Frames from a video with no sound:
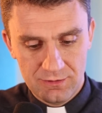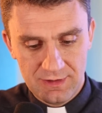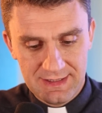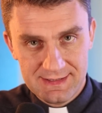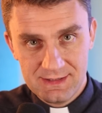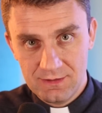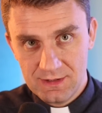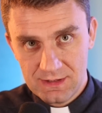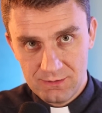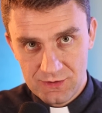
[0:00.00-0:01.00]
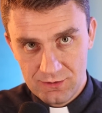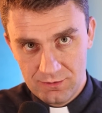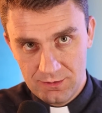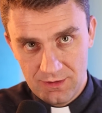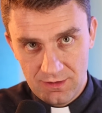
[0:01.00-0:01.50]
W wakacje wracamy z
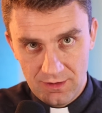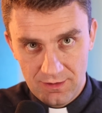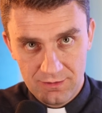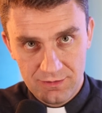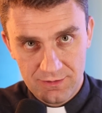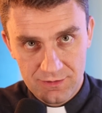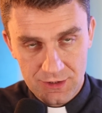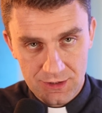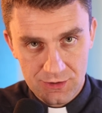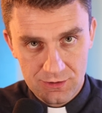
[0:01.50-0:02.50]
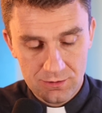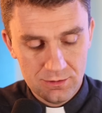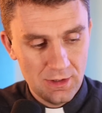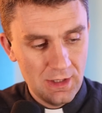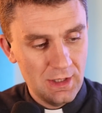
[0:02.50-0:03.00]
nowymi we wrześniu,